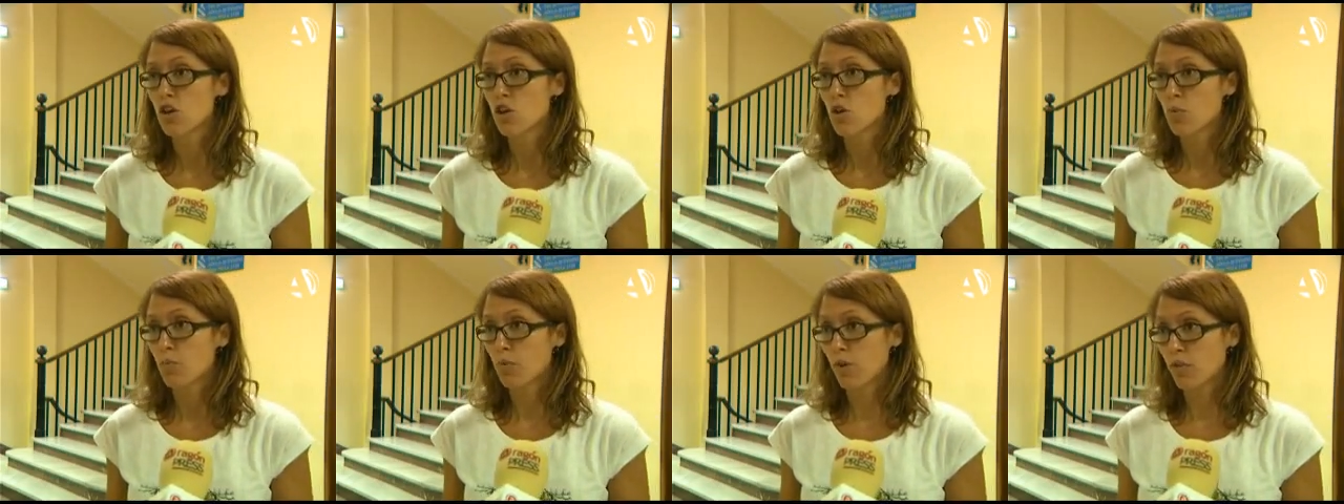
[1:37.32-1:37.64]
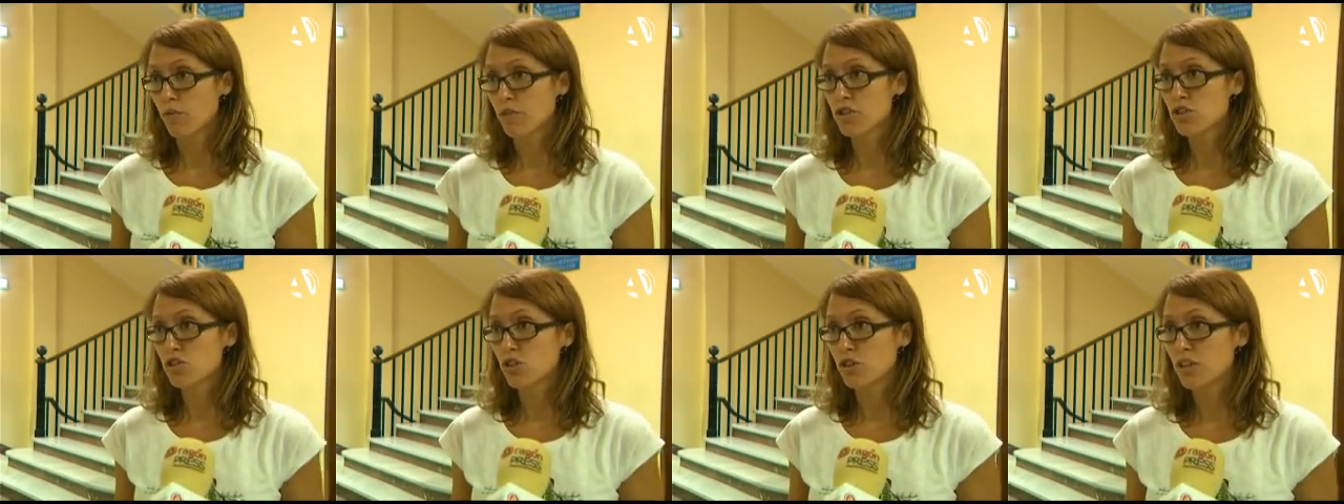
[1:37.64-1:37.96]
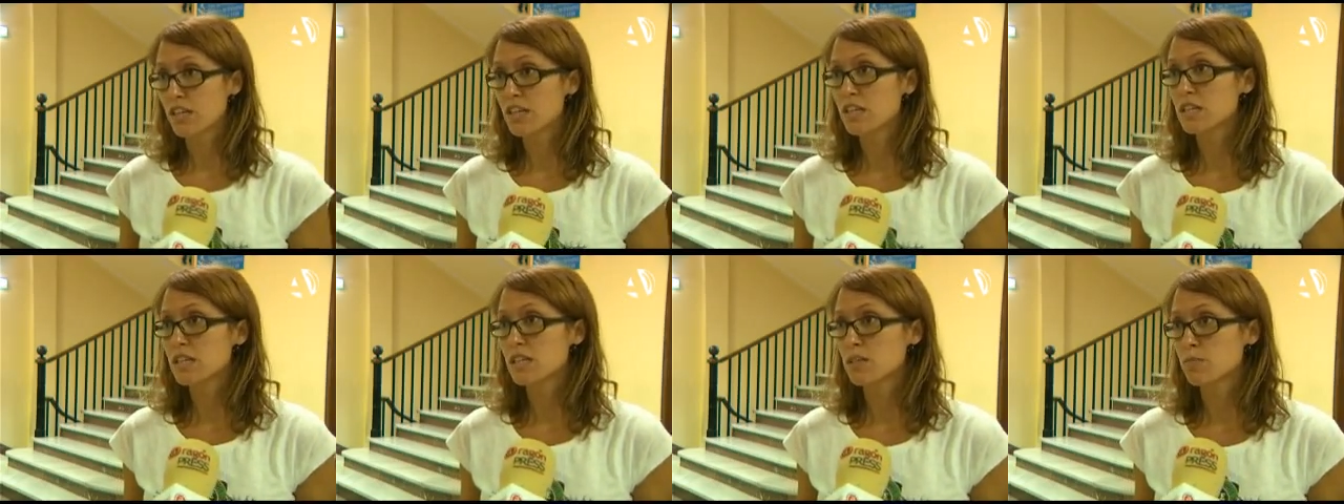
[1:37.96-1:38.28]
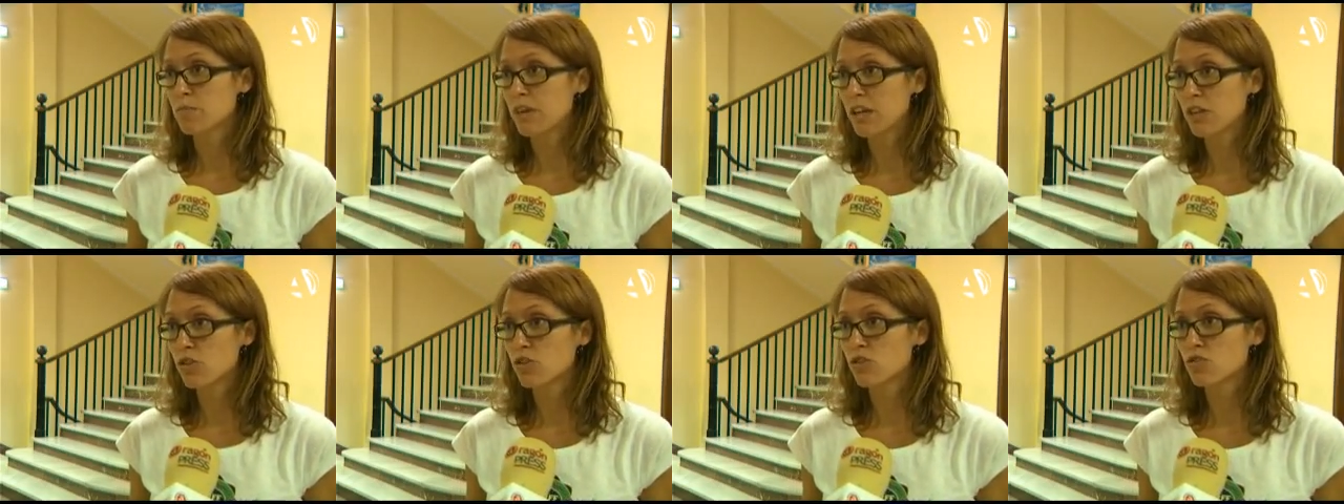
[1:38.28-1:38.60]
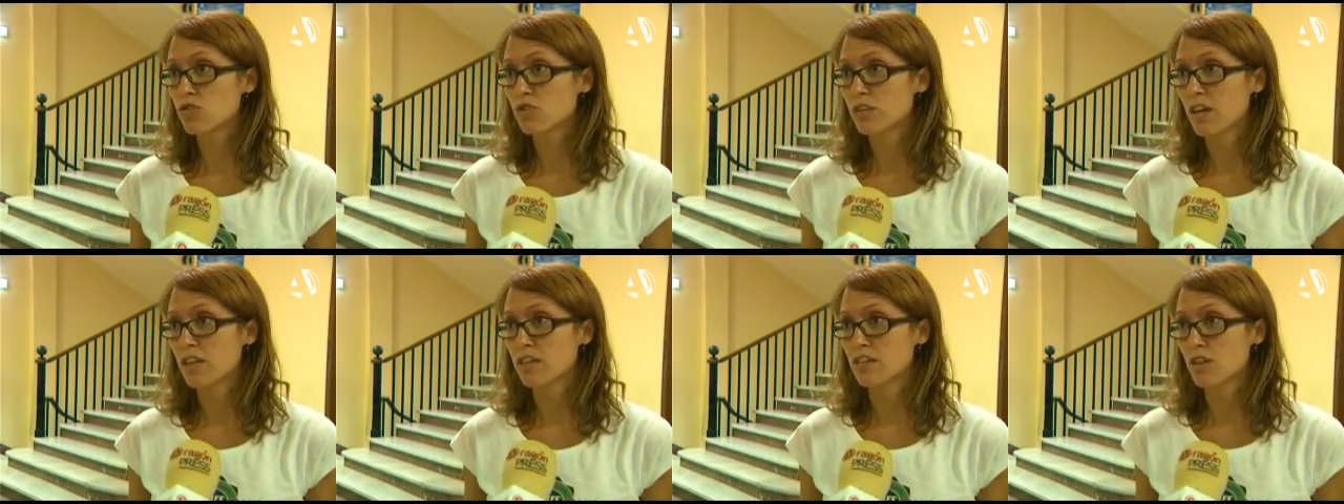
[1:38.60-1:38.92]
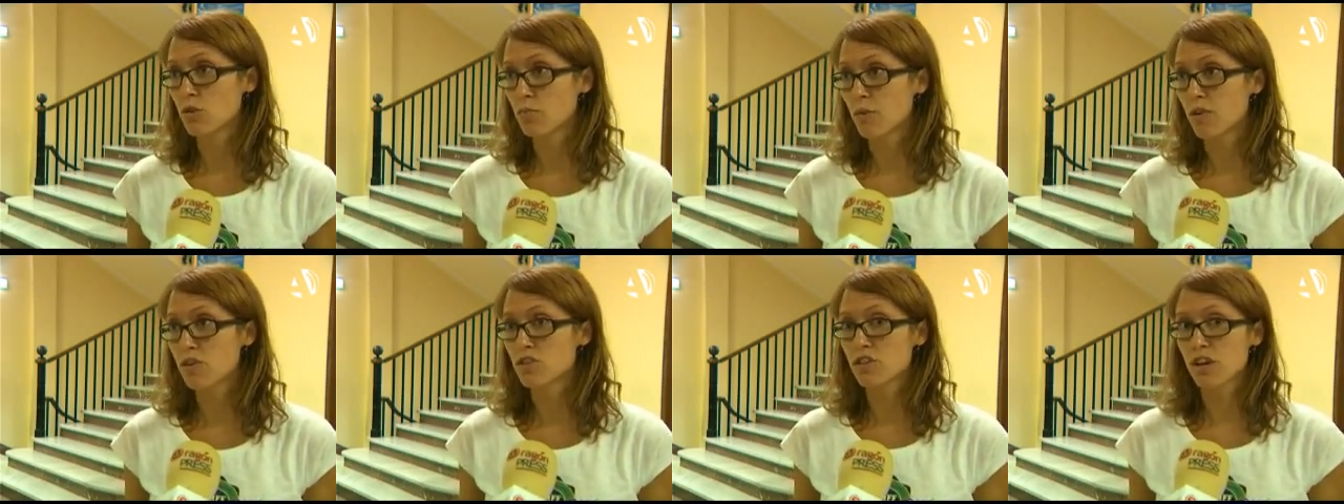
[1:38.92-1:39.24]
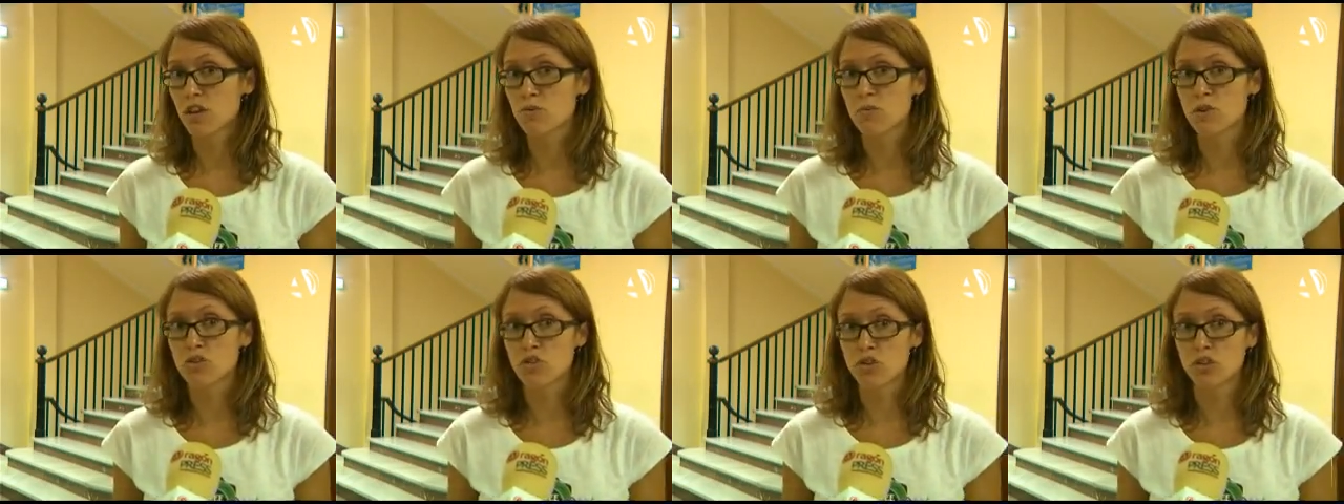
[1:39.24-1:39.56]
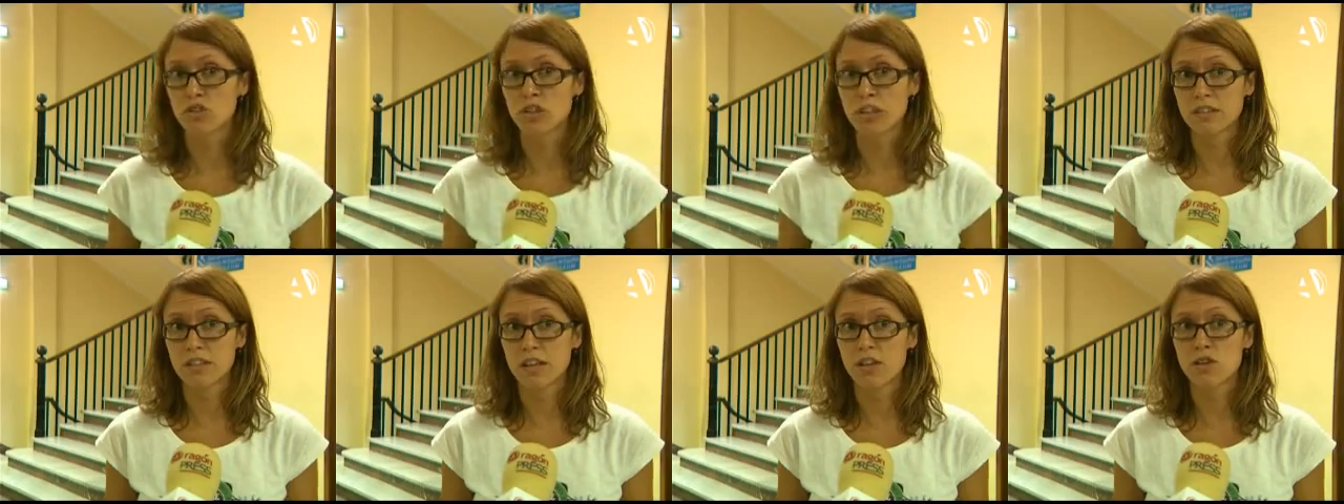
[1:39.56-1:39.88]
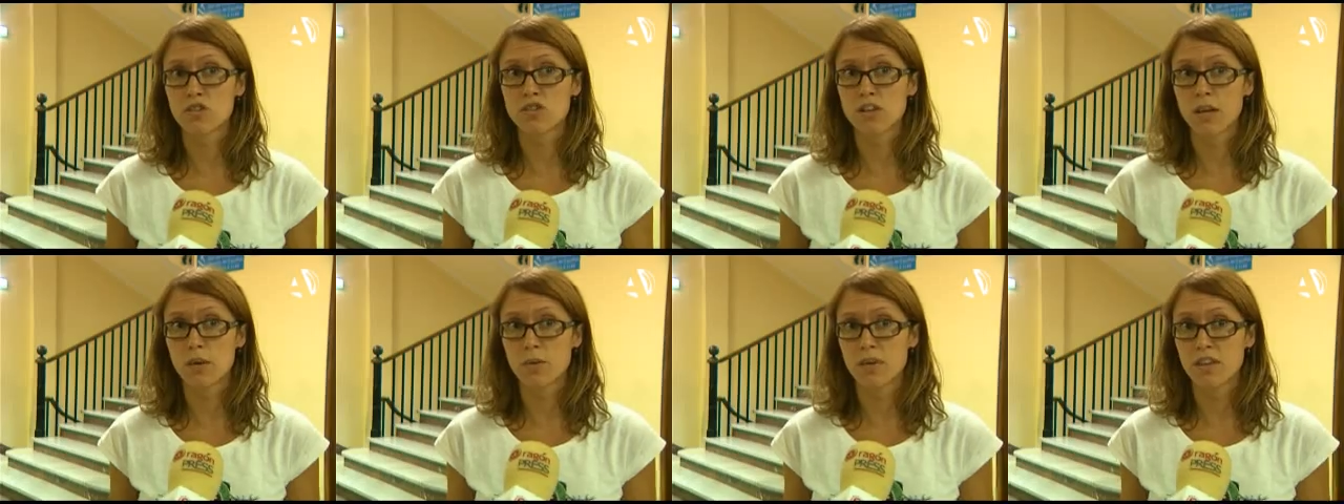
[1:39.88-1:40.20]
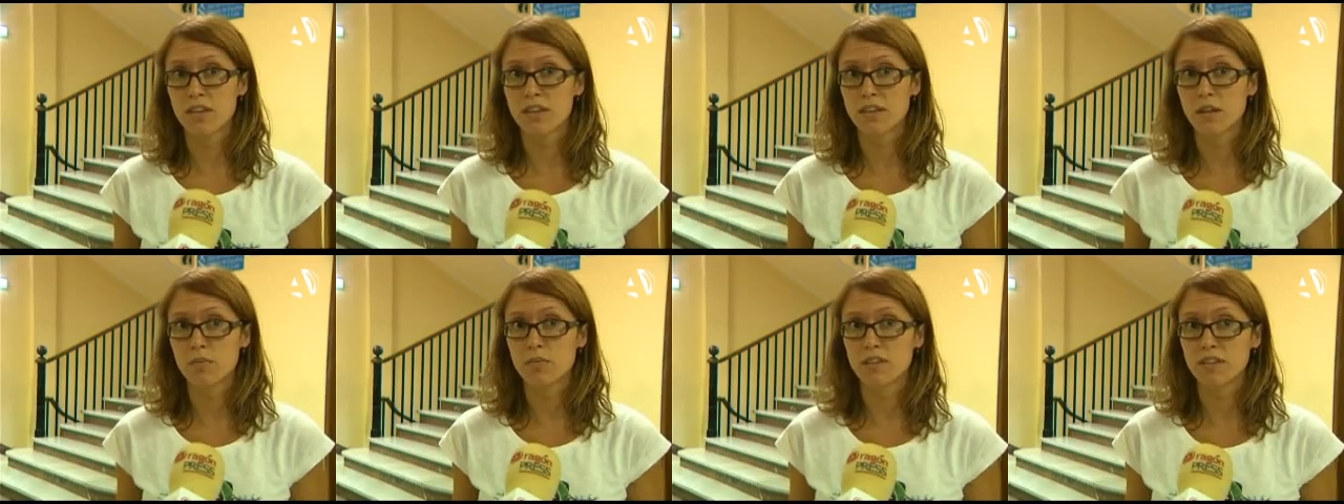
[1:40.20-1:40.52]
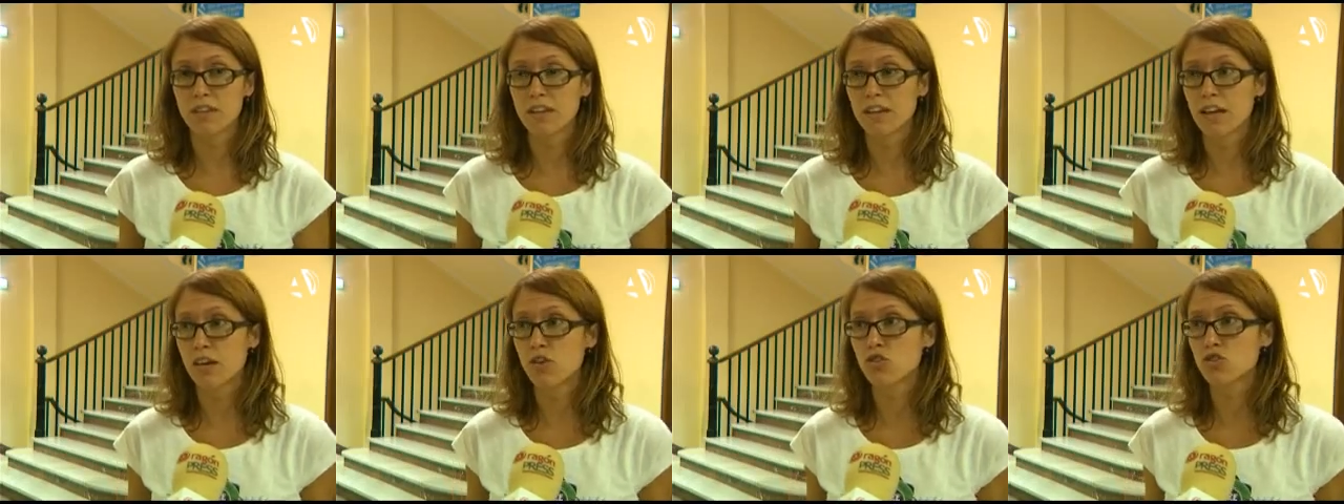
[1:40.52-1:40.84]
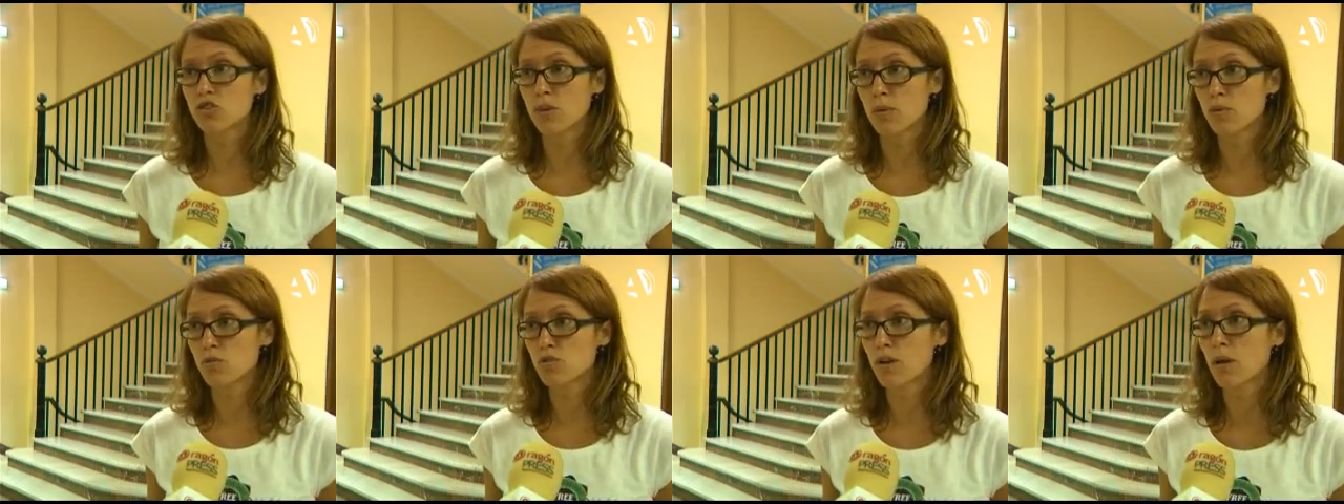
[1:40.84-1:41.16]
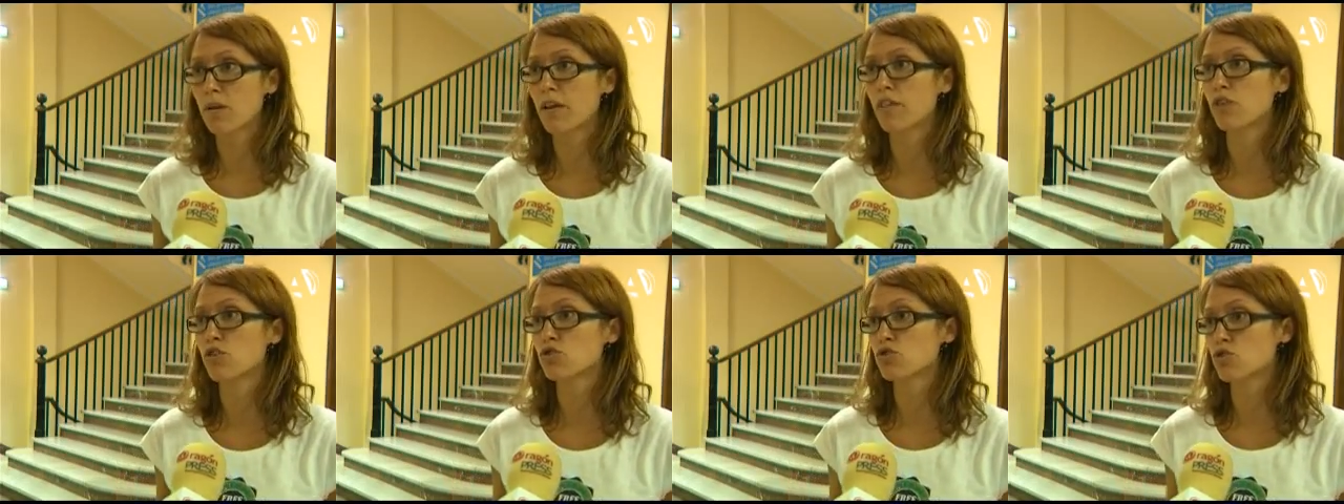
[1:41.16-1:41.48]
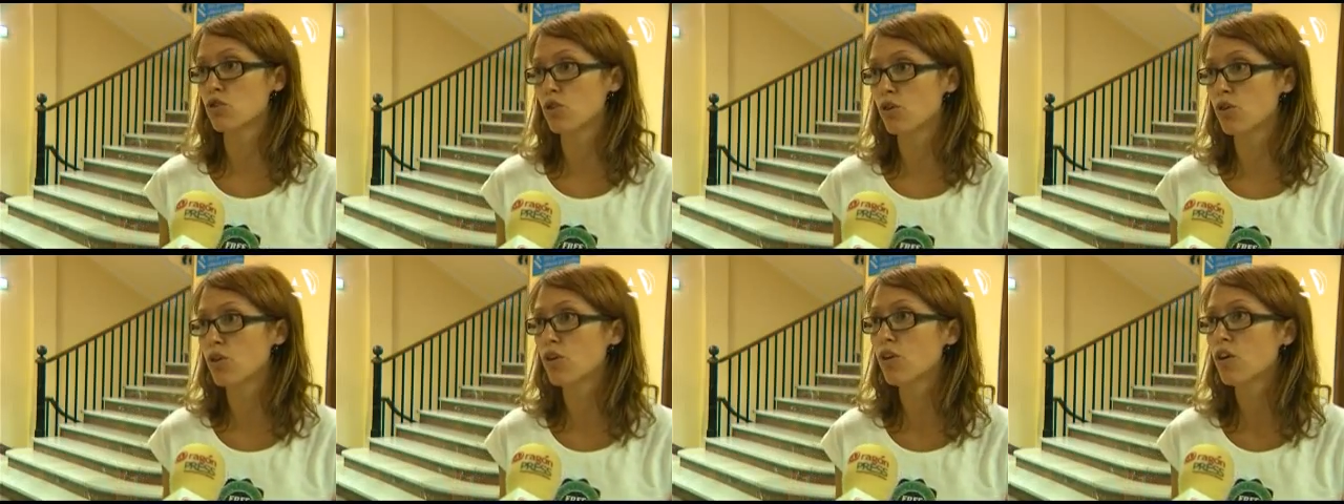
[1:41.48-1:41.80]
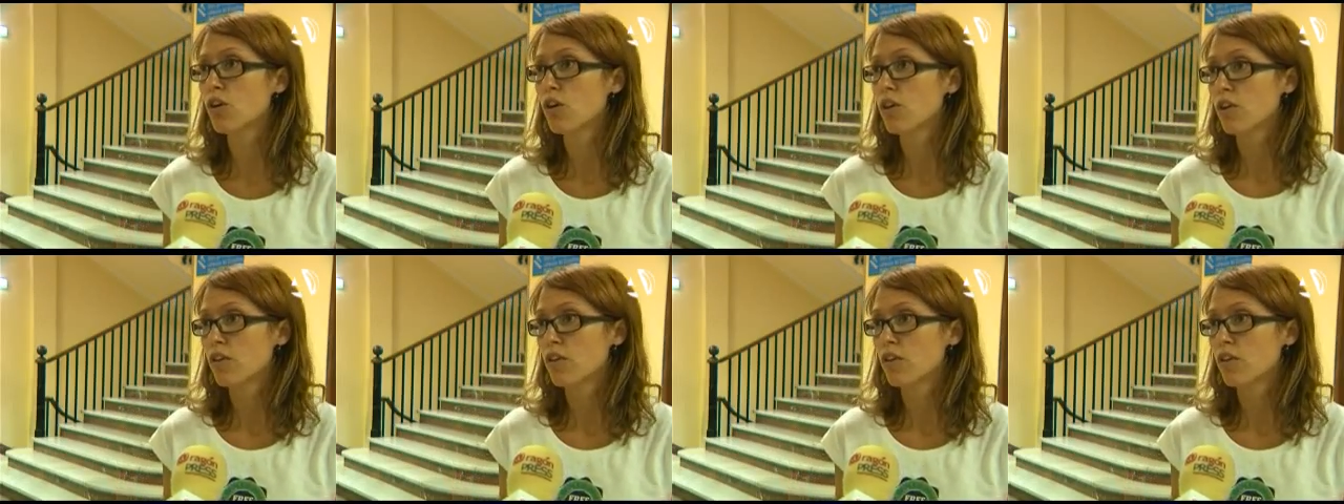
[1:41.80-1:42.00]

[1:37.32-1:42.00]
profesores menos, 16 profesores menos contratados, que evidentemente ya no estamos hablando solo